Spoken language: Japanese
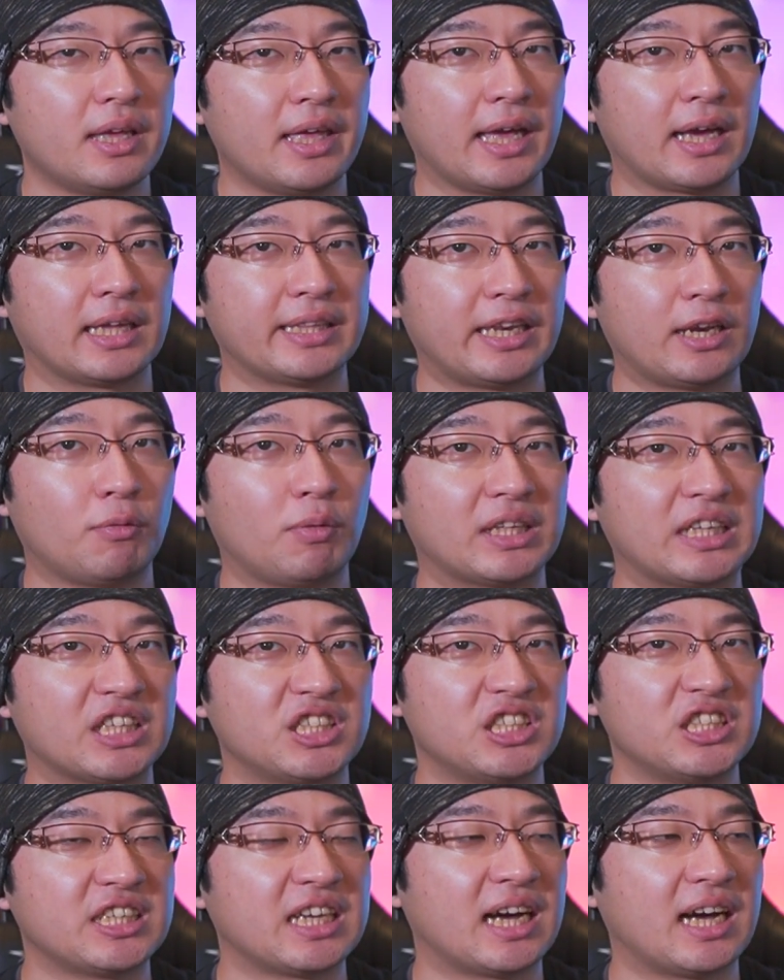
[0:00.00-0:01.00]
えー、かなりわ
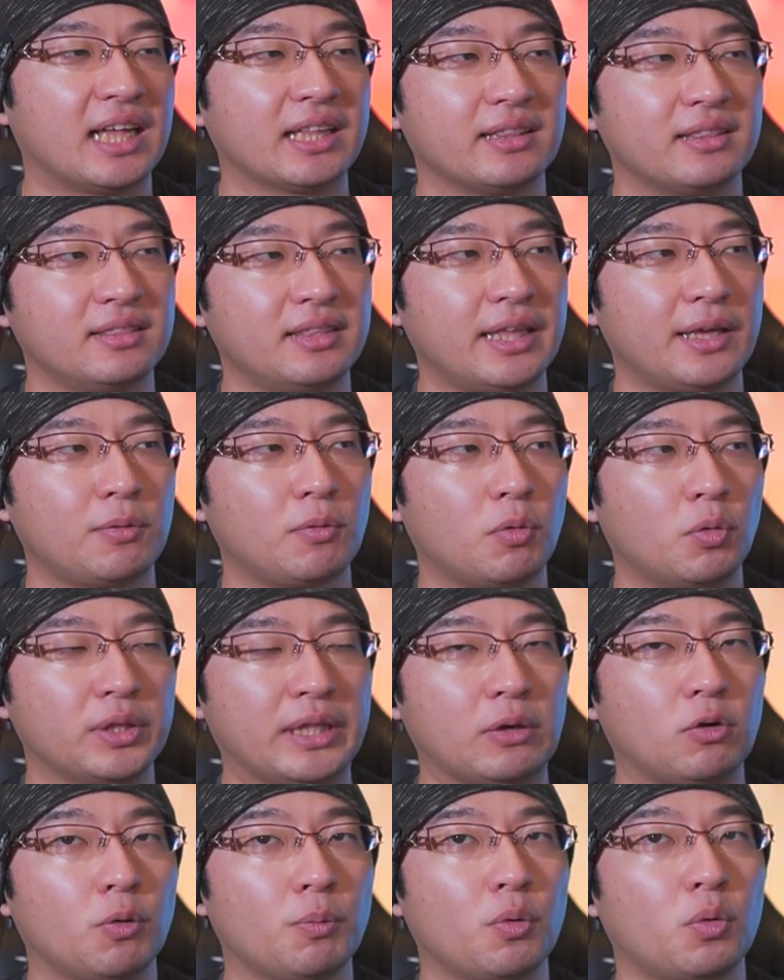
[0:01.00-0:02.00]
だちがあって、こう、
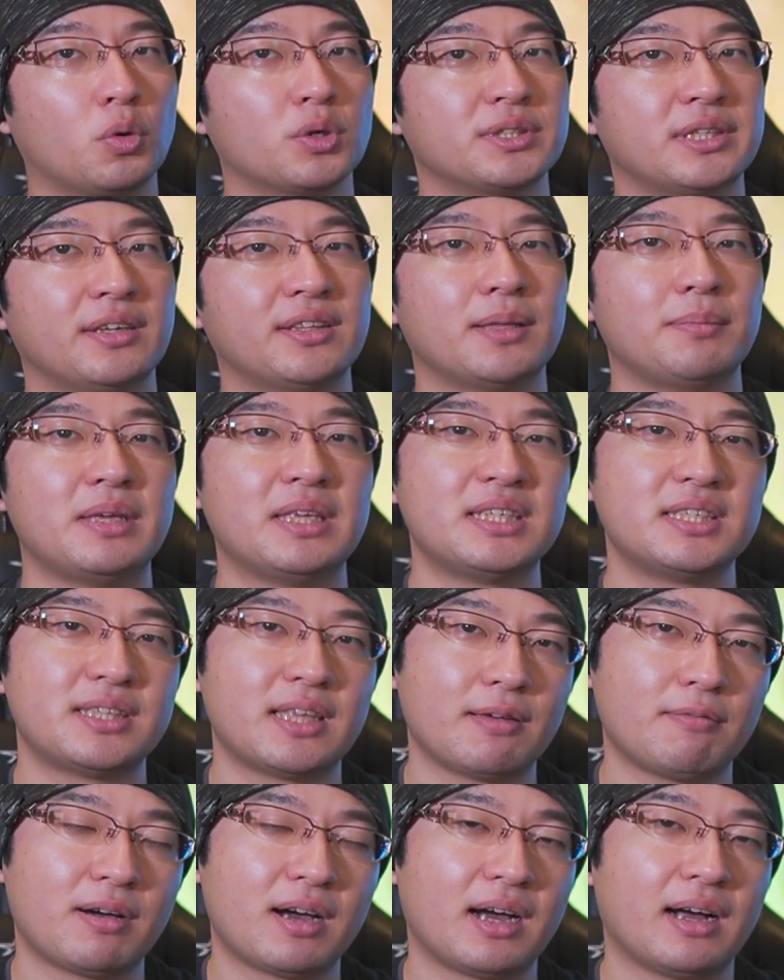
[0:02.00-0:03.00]
デコボコしたような道
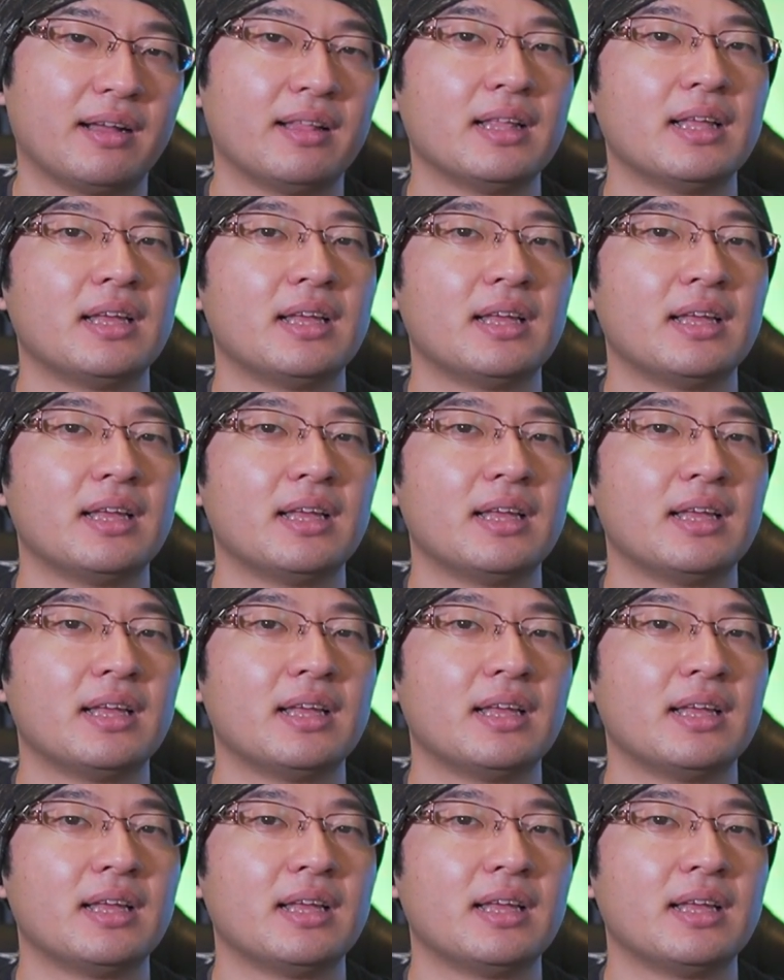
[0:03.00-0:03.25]
では、